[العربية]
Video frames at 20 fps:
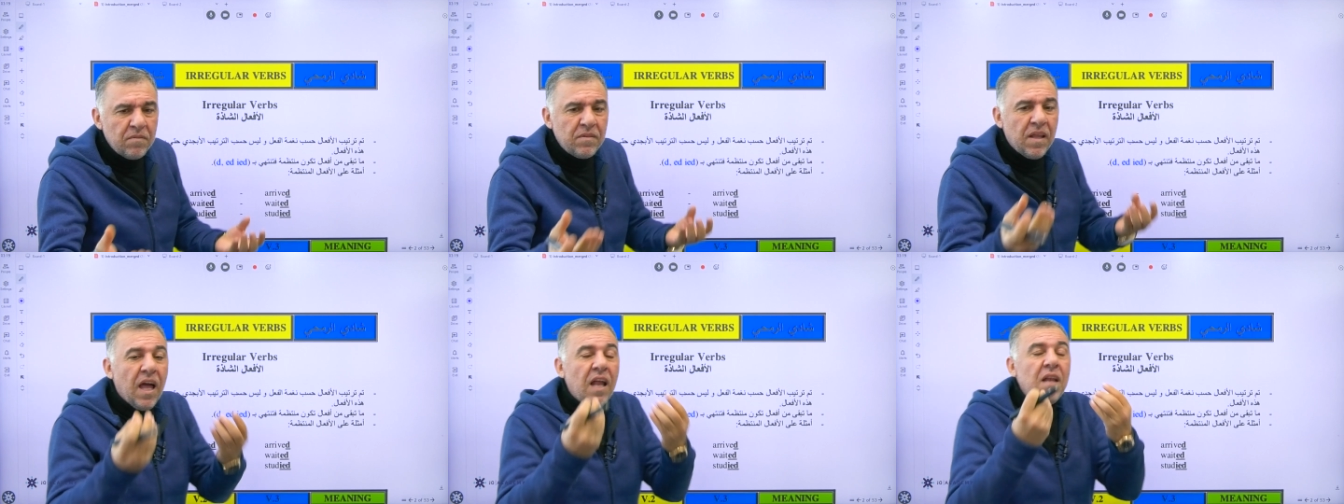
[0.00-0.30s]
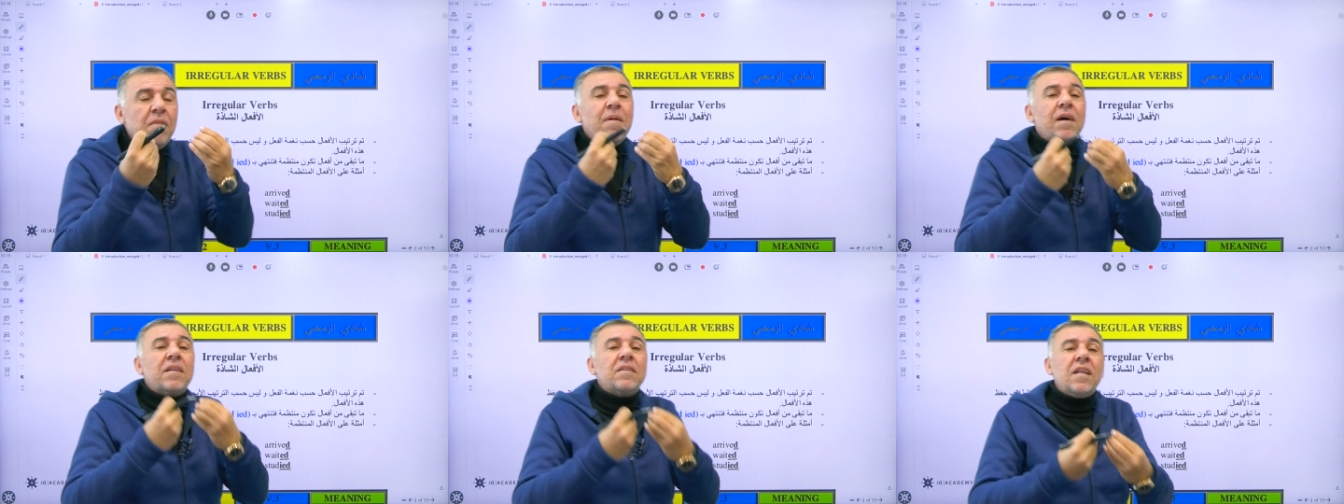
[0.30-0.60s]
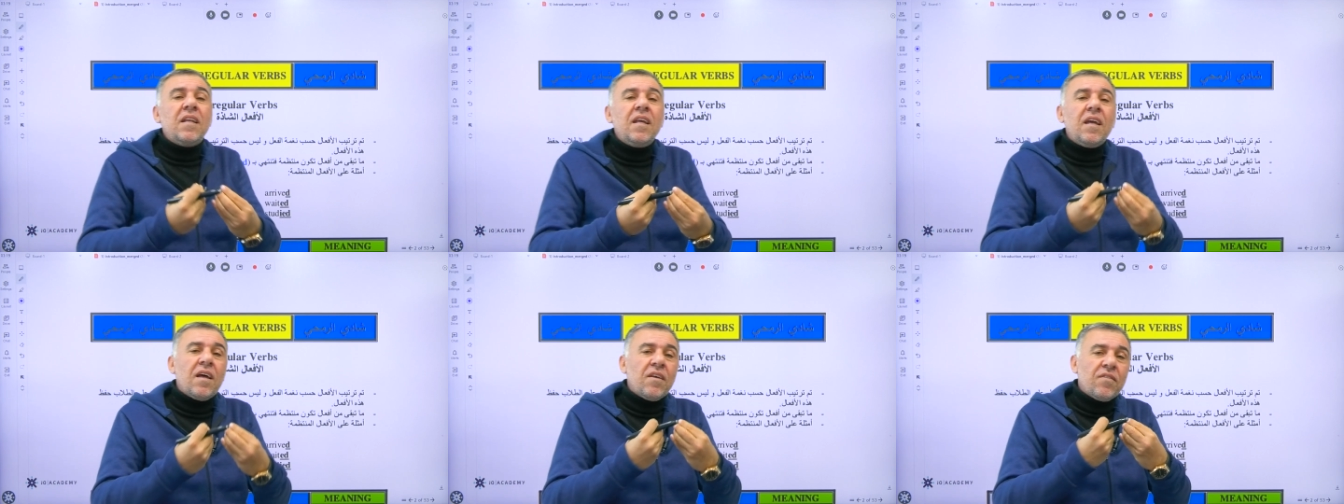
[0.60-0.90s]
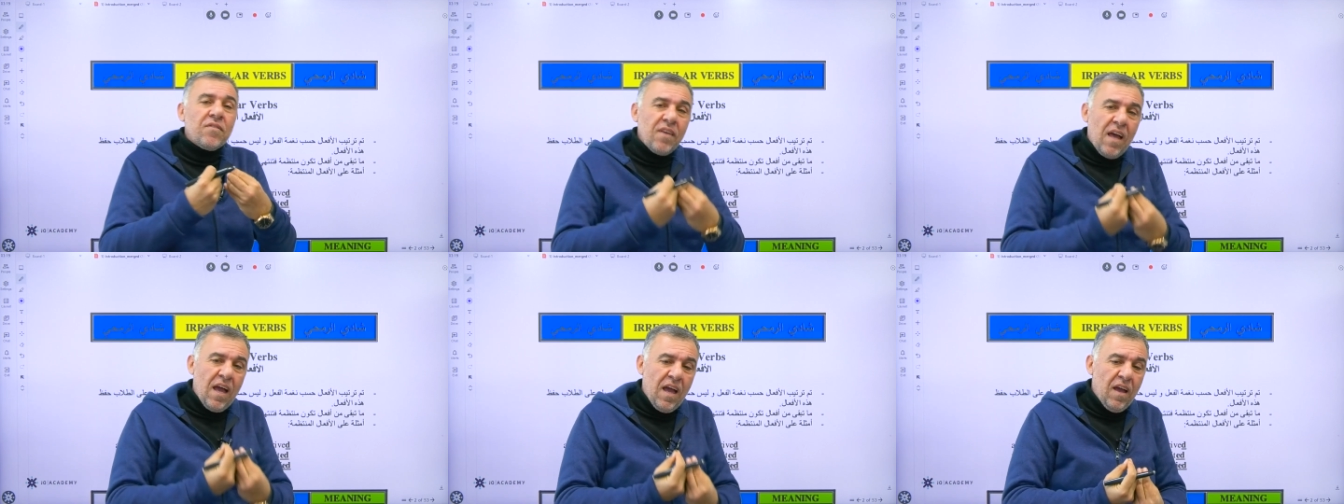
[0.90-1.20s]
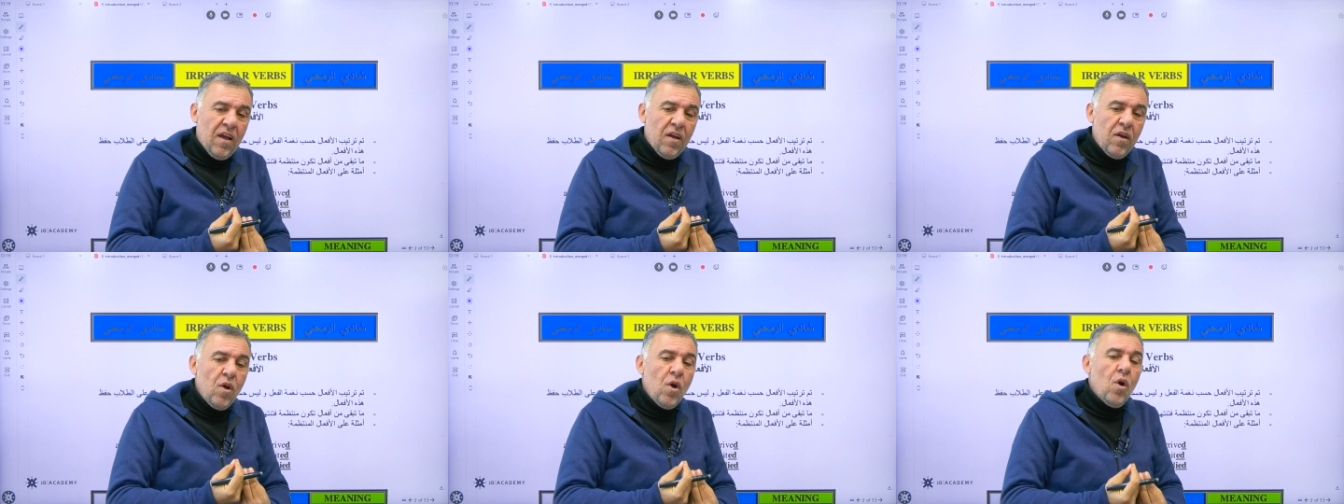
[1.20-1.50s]
بعلمك طريقه
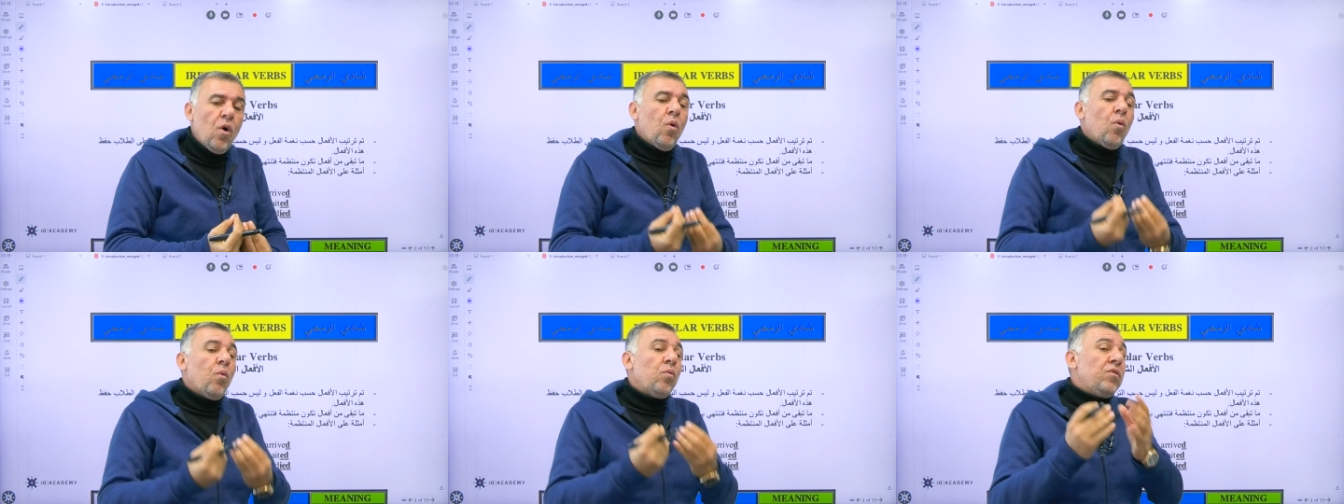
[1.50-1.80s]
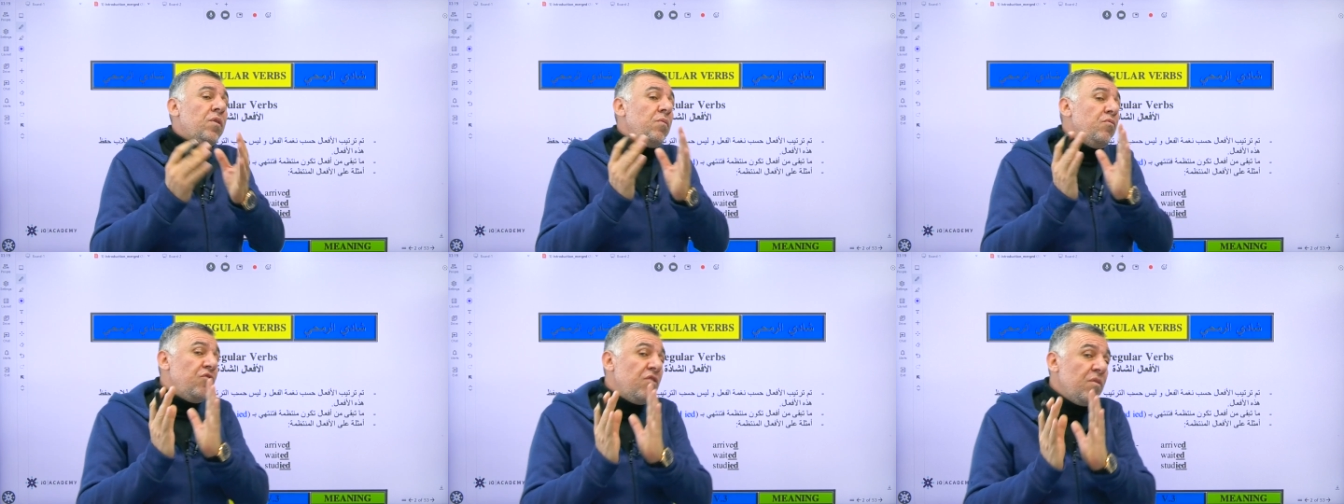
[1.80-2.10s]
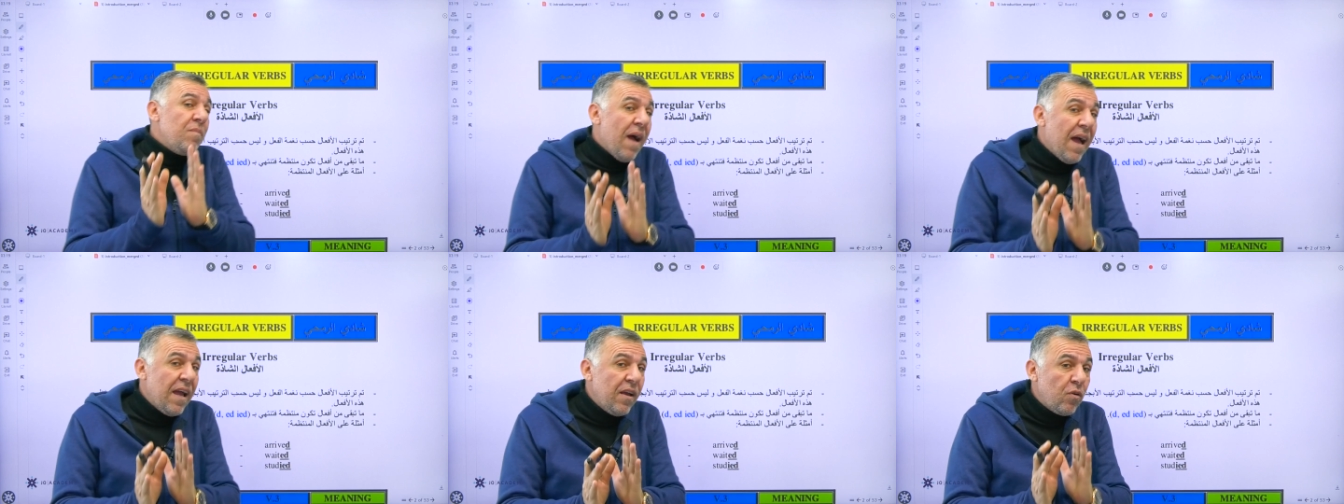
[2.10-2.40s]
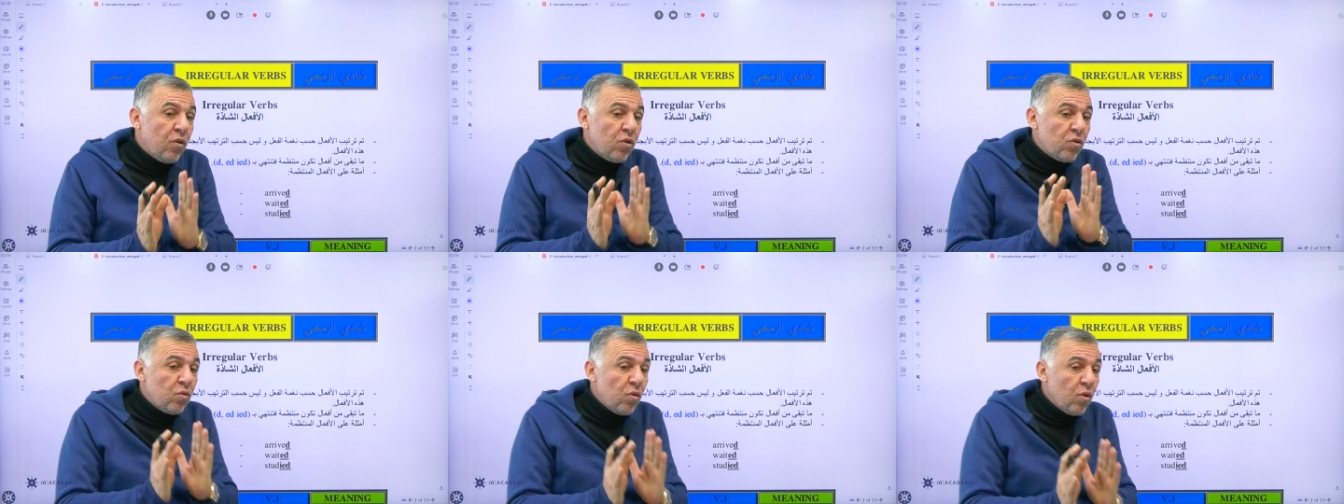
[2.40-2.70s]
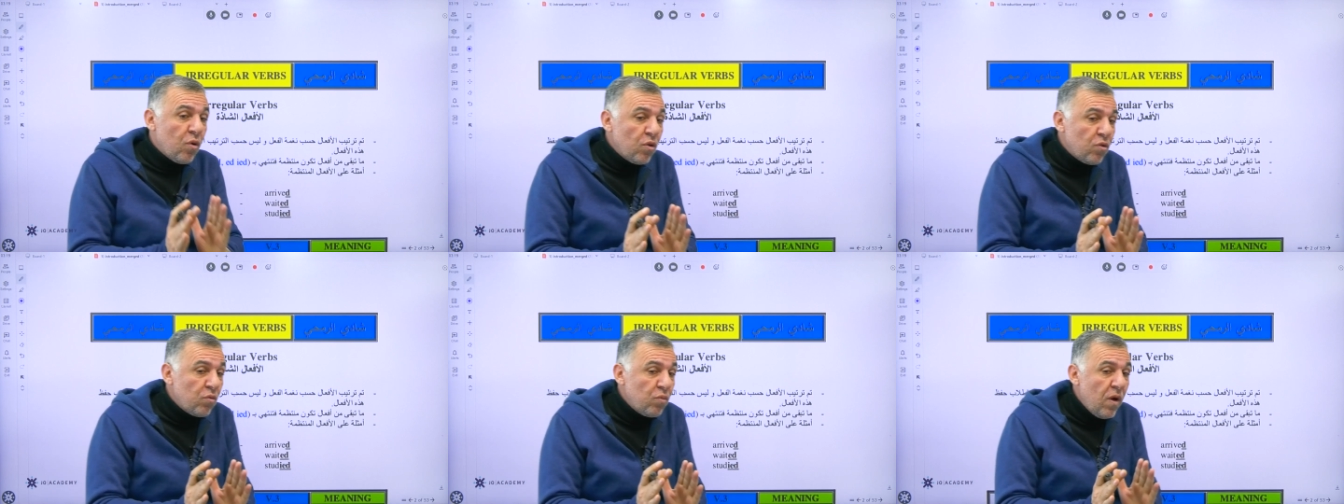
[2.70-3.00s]
صح وتمشي معي خطوه
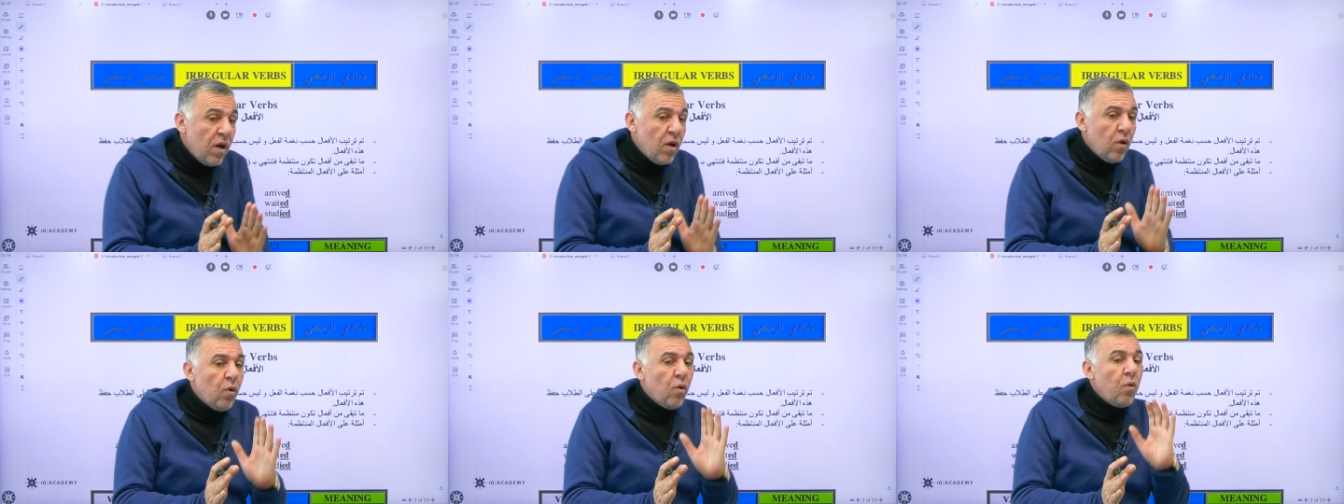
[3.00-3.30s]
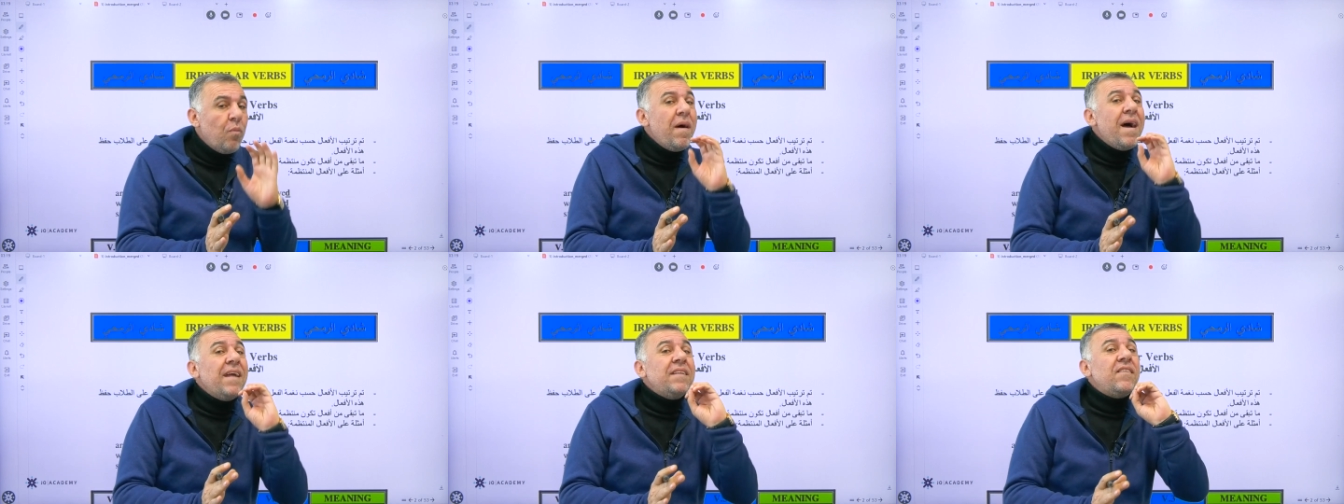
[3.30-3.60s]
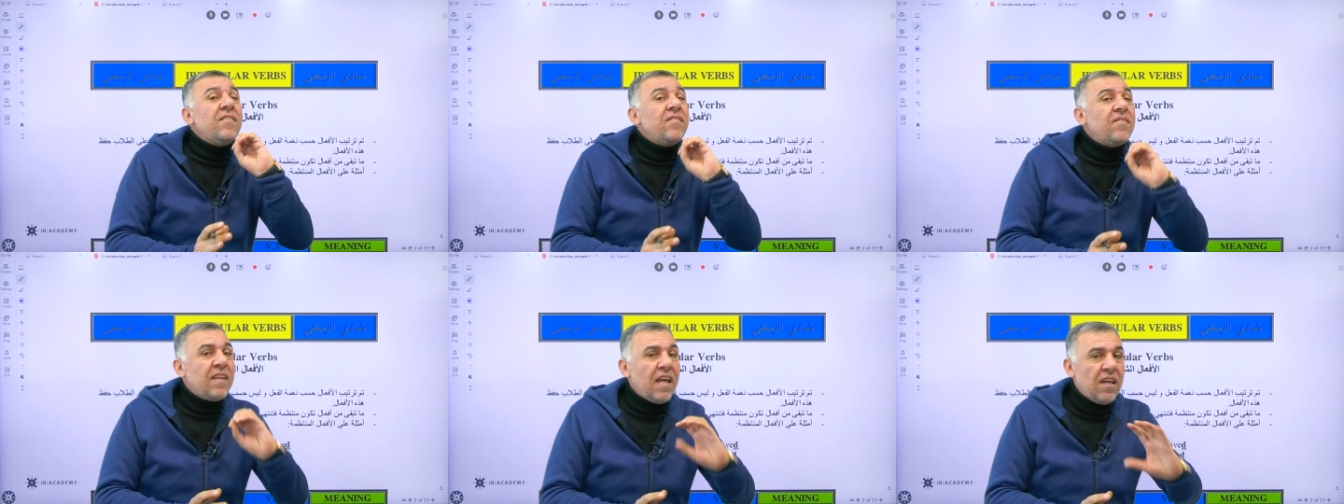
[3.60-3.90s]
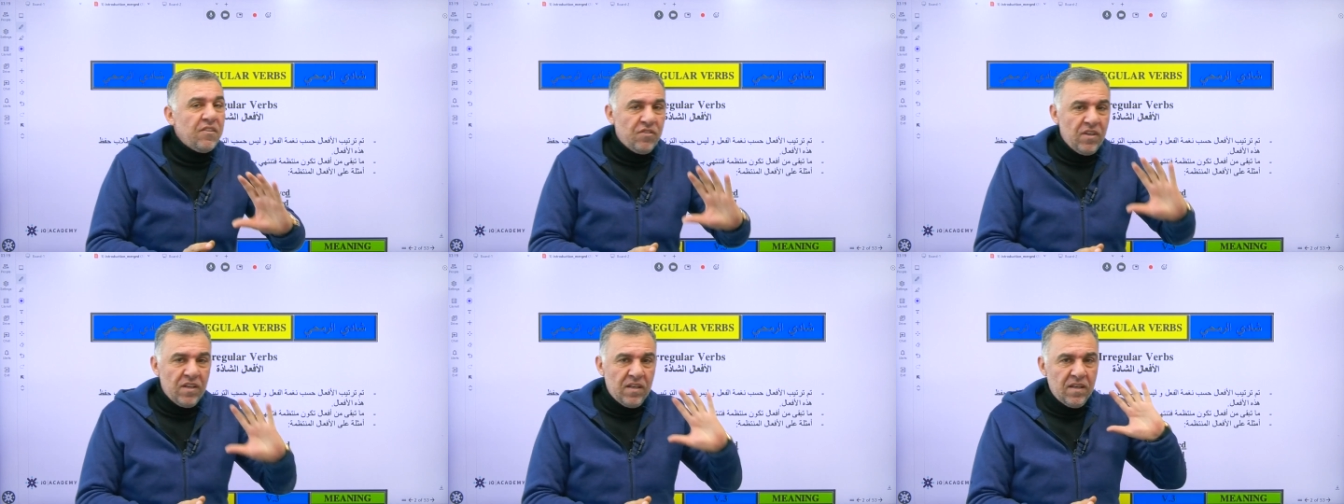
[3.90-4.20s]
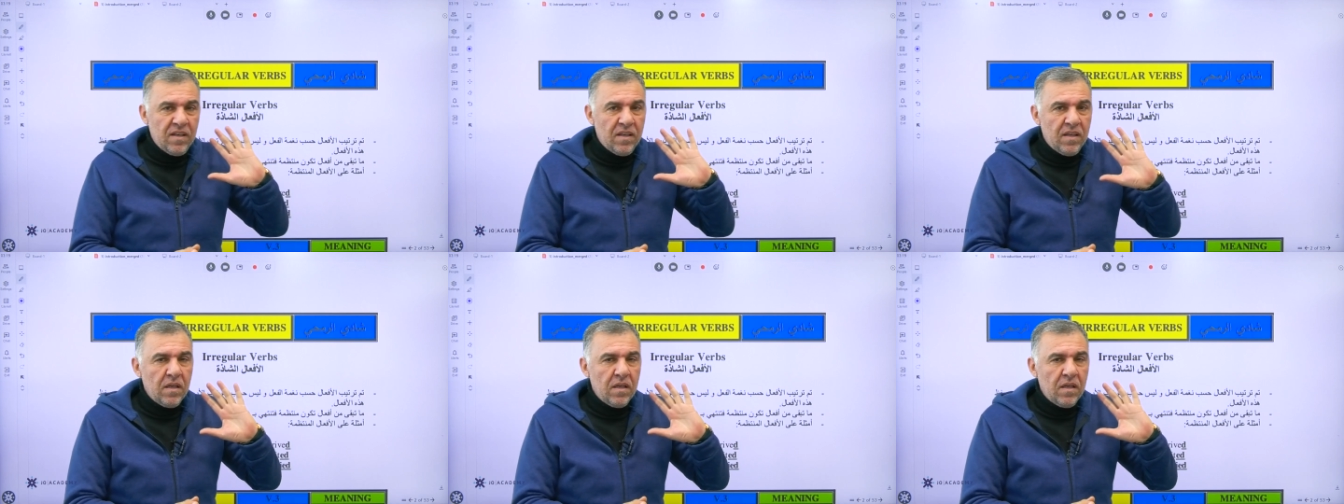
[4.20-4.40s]
خطوه وما تستعجل.